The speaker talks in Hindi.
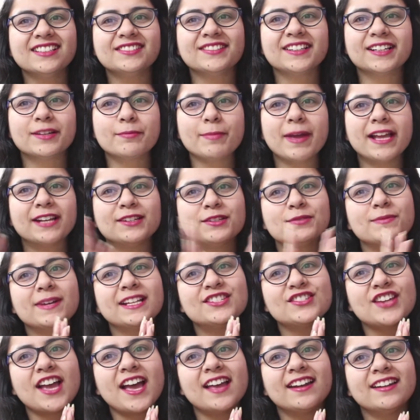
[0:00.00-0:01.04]
वेलकम बैक टू
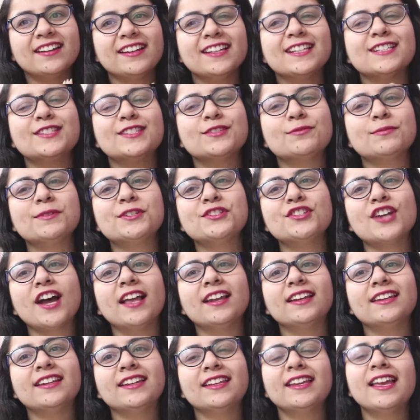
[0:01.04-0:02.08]
माय चैनल इट्स मी
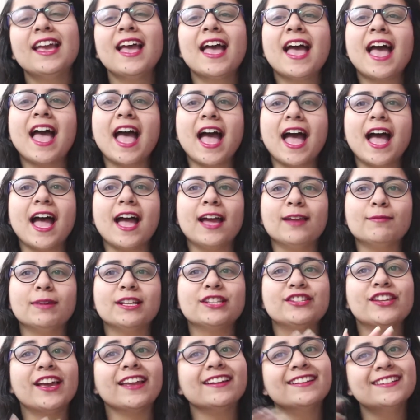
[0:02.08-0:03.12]
शालिनी एंड
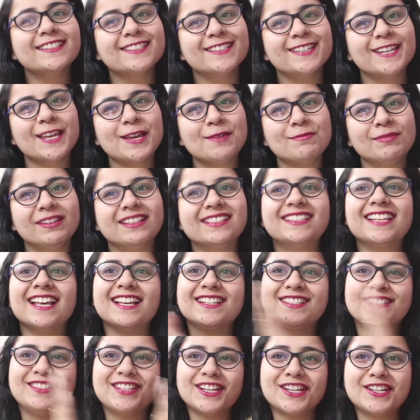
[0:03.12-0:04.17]
माय चैनल्स नेम इज़ द
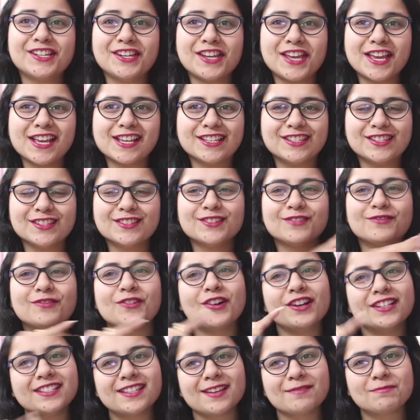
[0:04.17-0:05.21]
एस जी क्रिएशंस
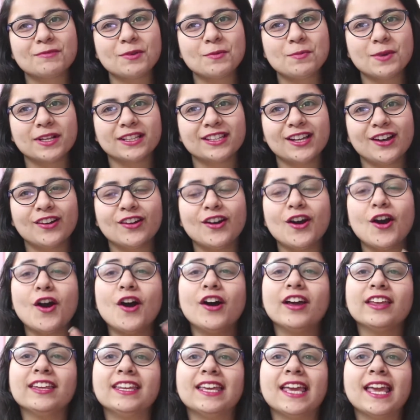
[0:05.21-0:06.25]
ऑफकोर्स आपको पता होगा
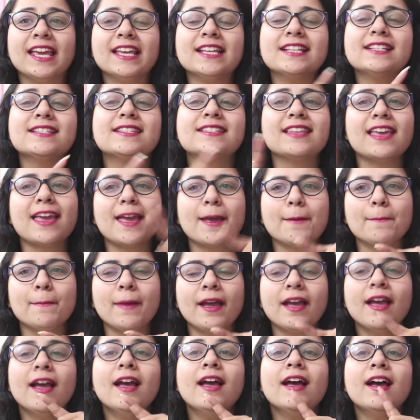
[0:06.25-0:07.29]
और यही सेम
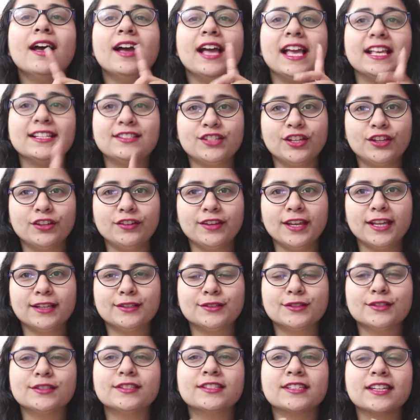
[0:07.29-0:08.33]
एस जी
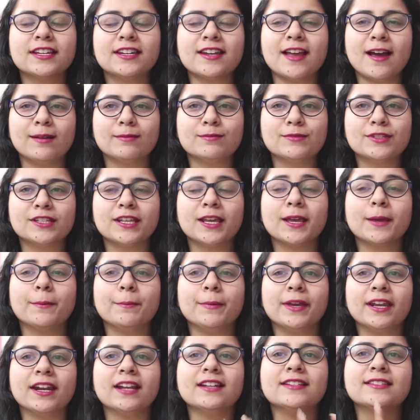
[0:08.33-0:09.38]
क्रिएशंस के नाम से
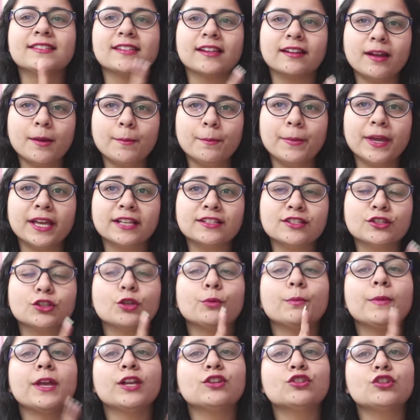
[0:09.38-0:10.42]
मेरा इंस्टाग्राम पेज है
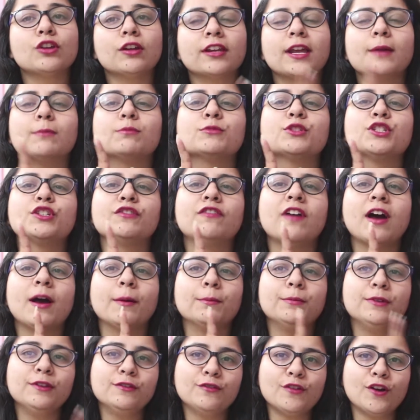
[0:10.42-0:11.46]
तो मेक श्योर sure कि आप मुझे वहाँ
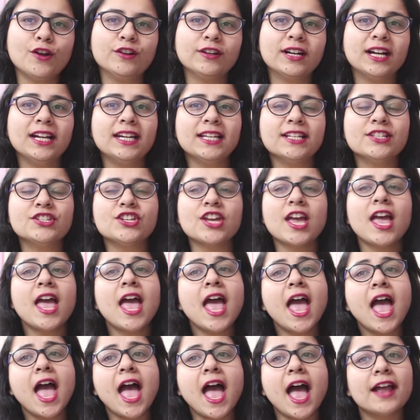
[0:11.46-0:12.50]
भी फॉलो कर लीजिए
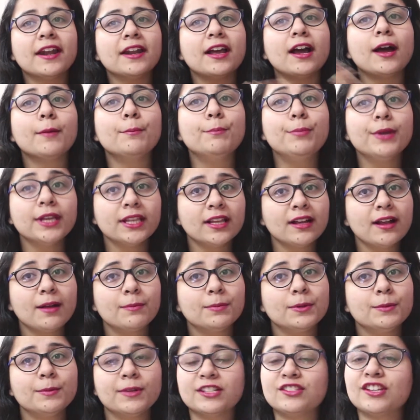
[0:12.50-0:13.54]
एंड अभी तक
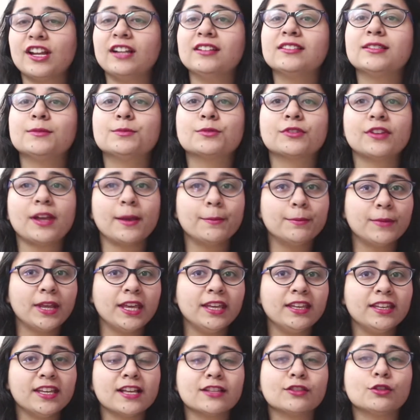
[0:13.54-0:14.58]
आपने मेरा चैनल सब्सक्राइब
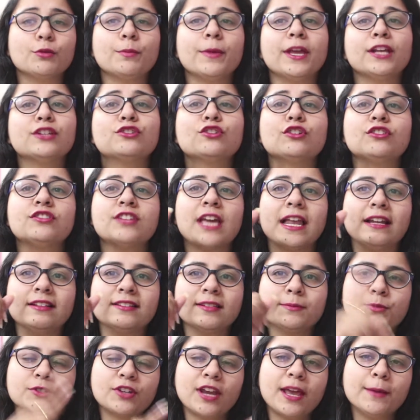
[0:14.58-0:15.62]
नहीं किया है तो मेक श्योर चैनल
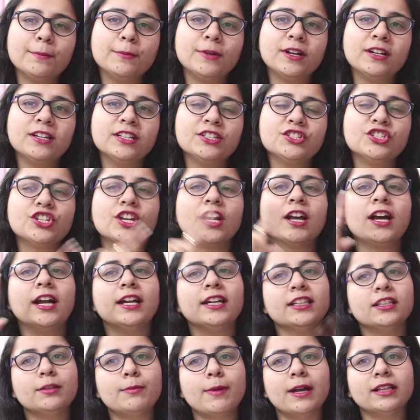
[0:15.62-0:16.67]
सब्सक्राइब कर लीजिए
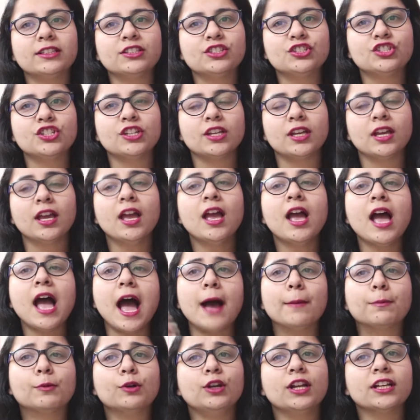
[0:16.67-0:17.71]
घंटी दबा दीजिए
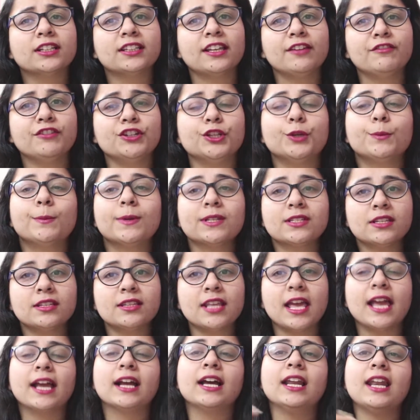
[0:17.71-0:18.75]
आपको लगता है वीडियो
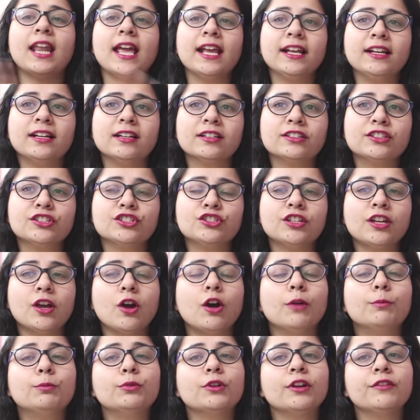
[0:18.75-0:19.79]
पसंद आएगा लाइक कर दीजिए
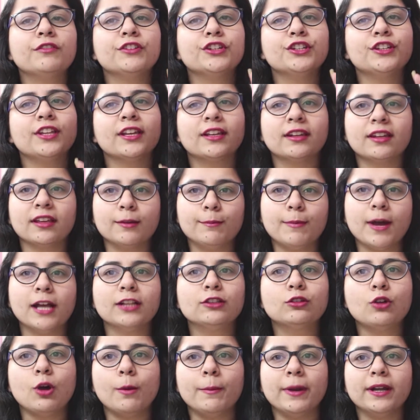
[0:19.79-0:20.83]
और पूरा वीडियो देखने के
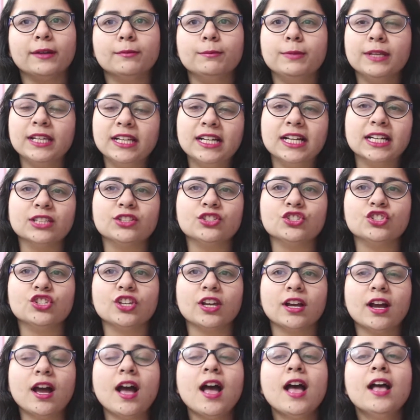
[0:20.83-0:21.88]
बाद कॉमेंट भी कर
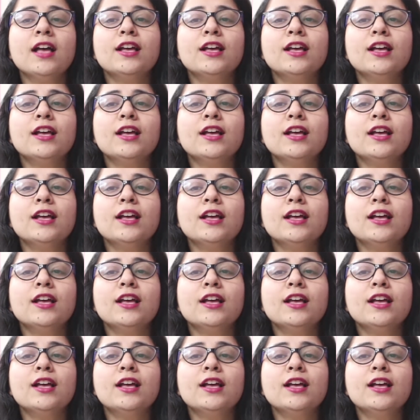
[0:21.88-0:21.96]
दीजिएगा